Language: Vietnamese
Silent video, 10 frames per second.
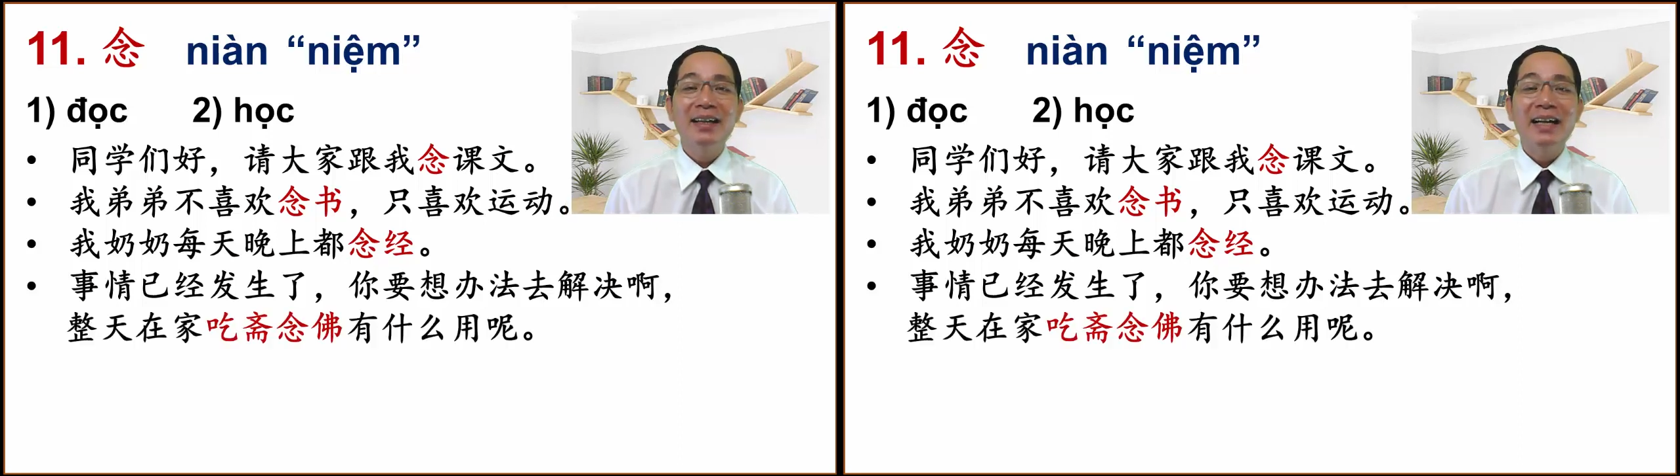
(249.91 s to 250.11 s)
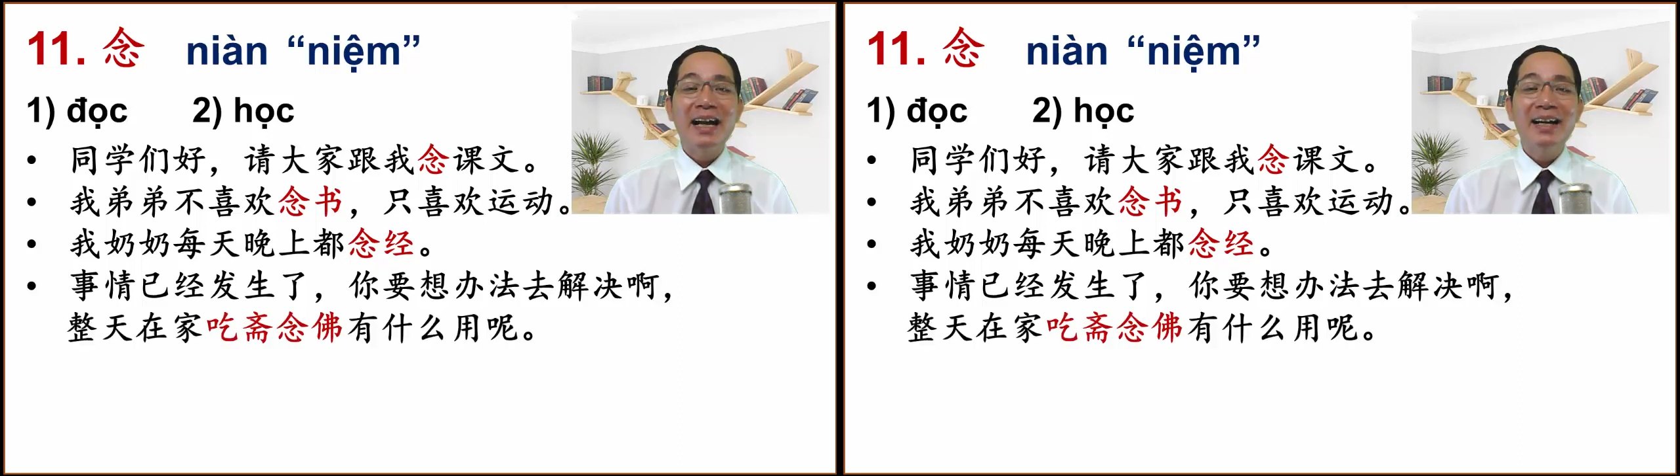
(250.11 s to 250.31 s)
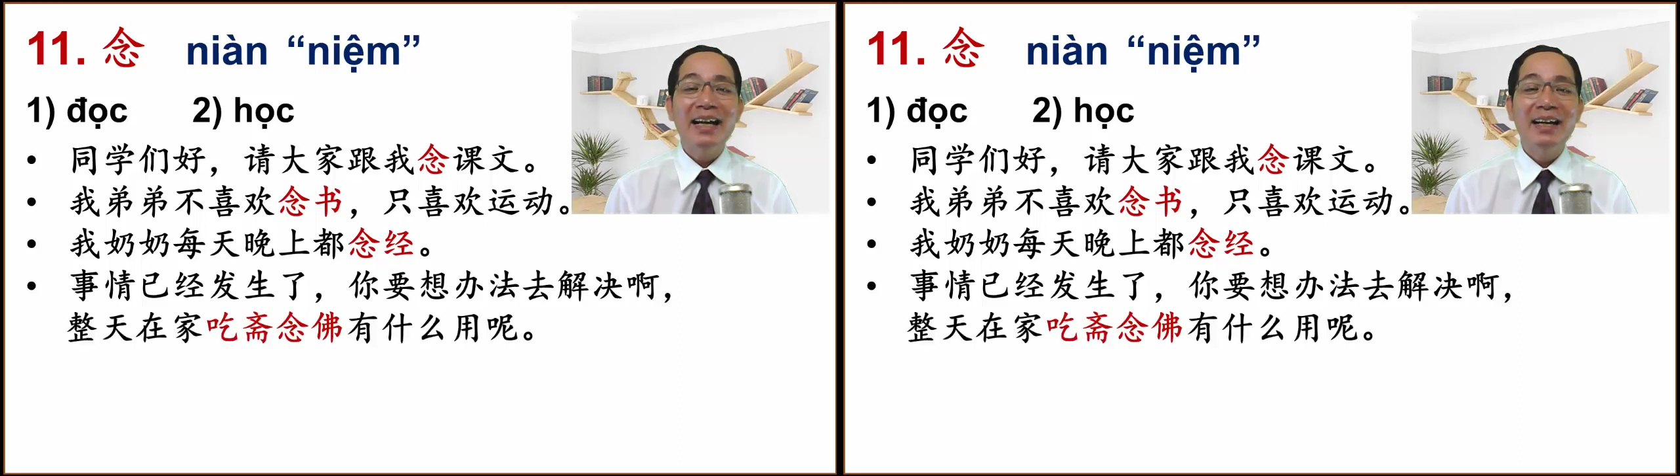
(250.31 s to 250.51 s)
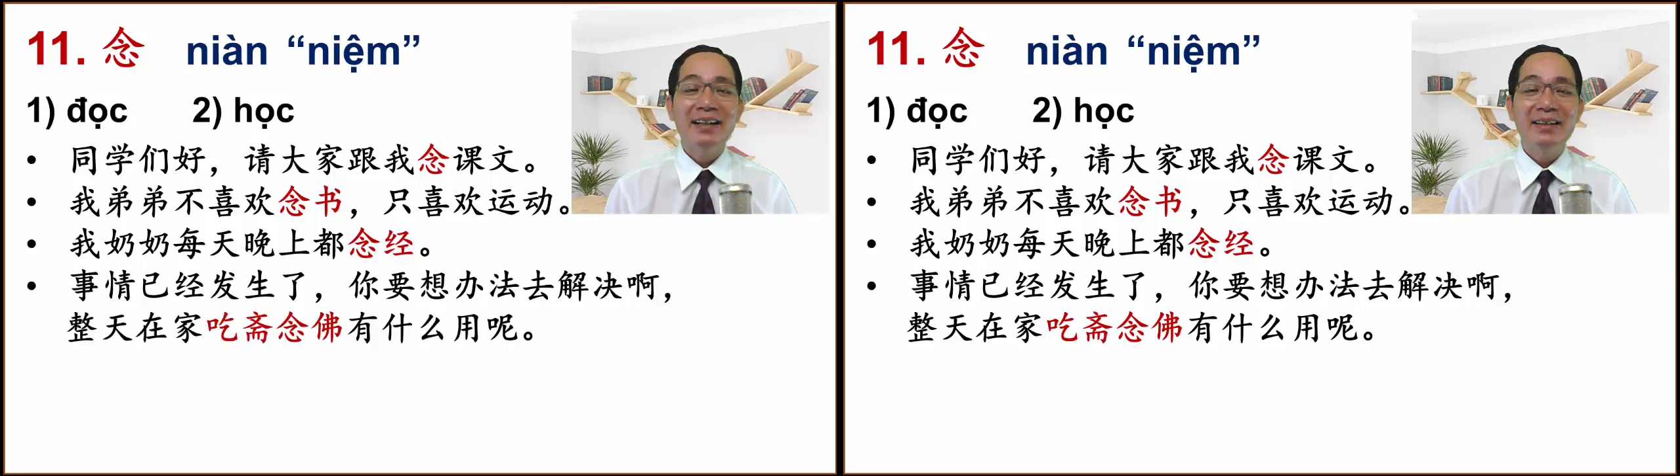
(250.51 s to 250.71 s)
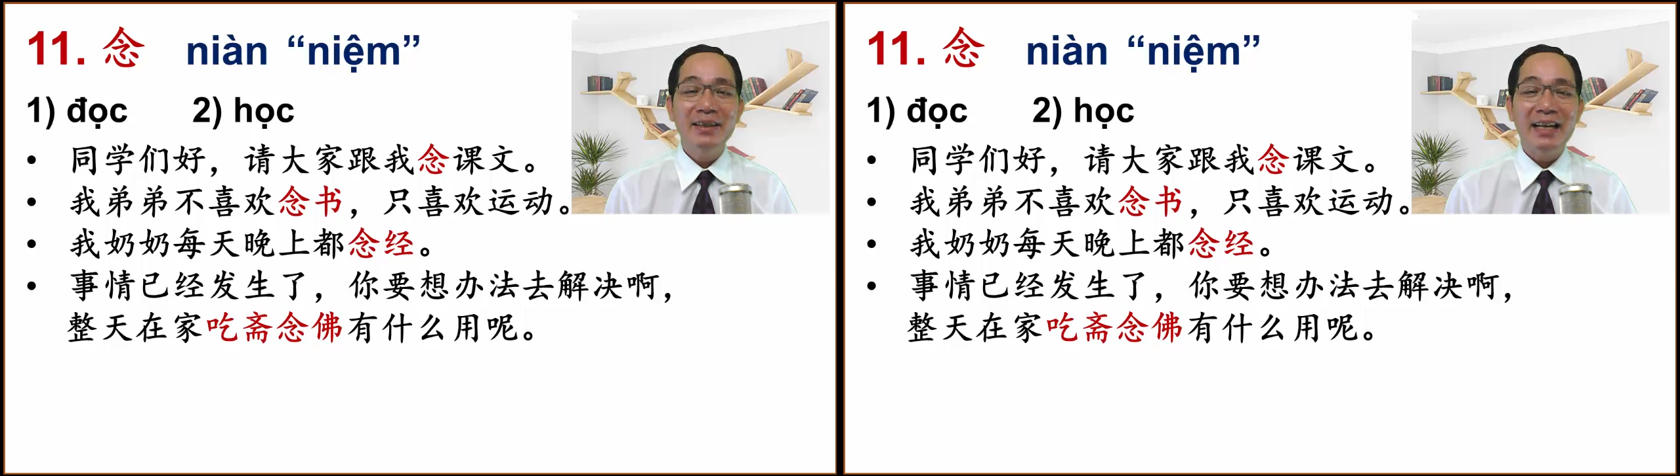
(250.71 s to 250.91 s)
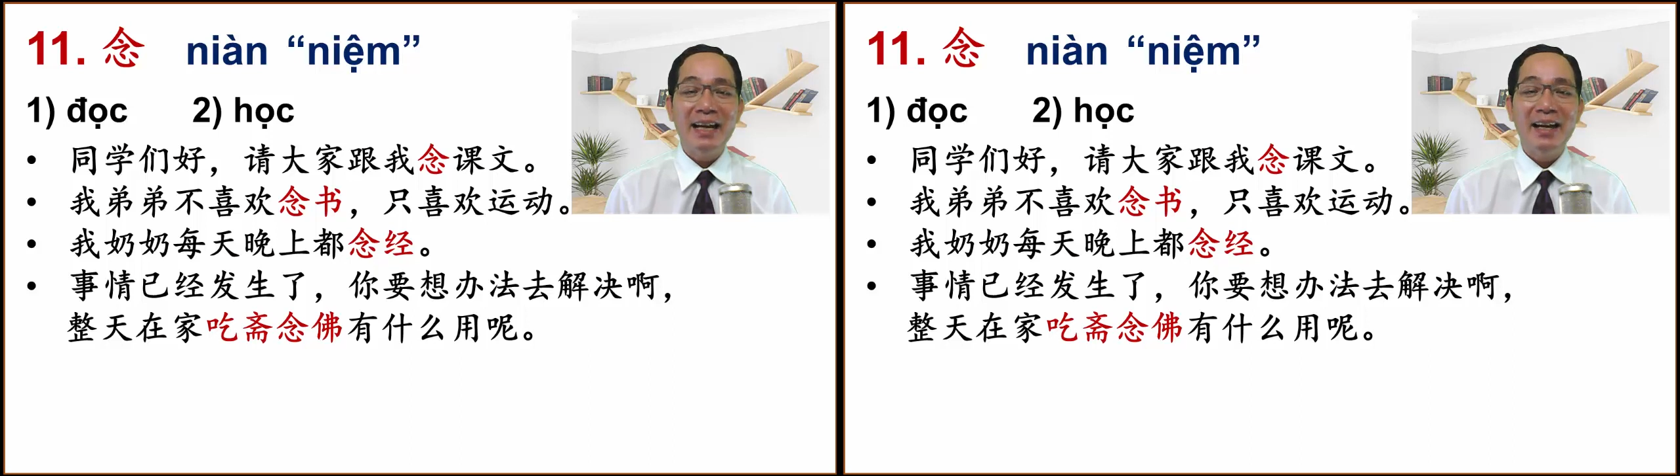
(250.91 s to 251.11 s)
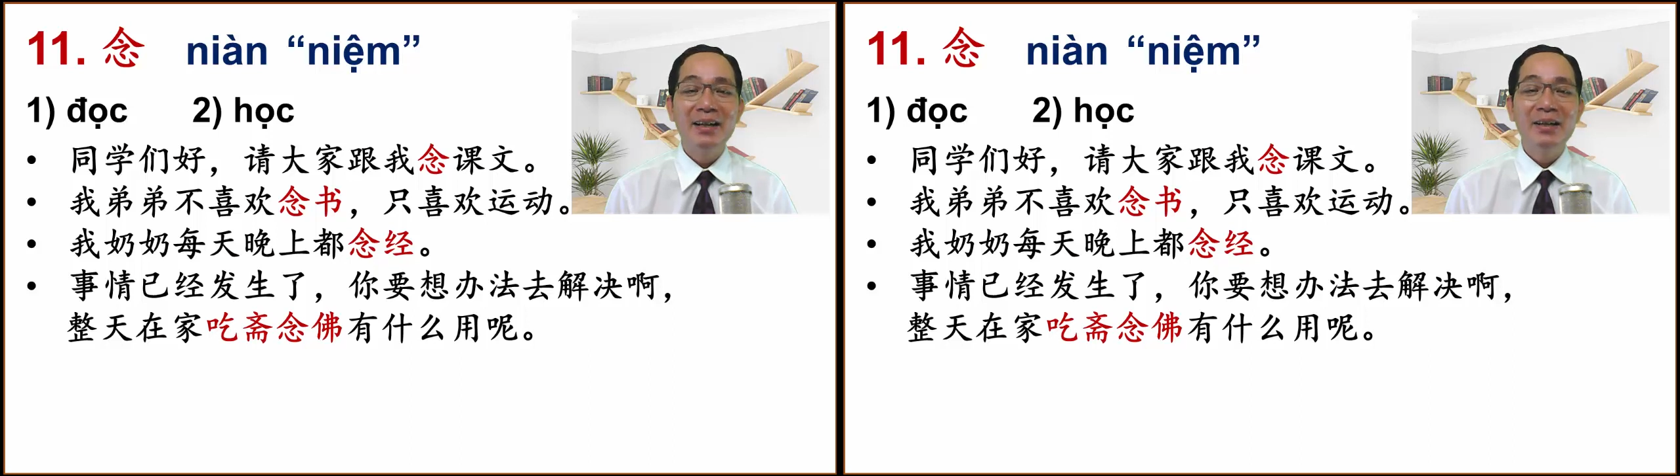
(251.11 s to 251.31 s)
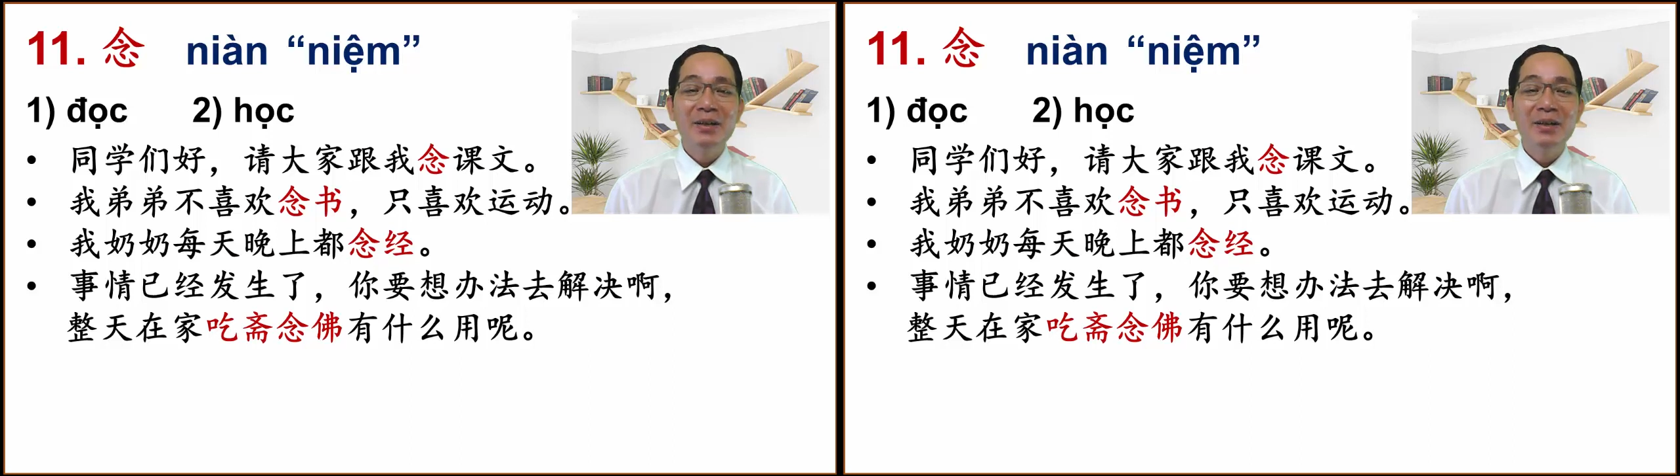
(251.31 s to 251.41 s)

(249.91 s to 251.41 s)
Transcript: là cả ngày ở nhà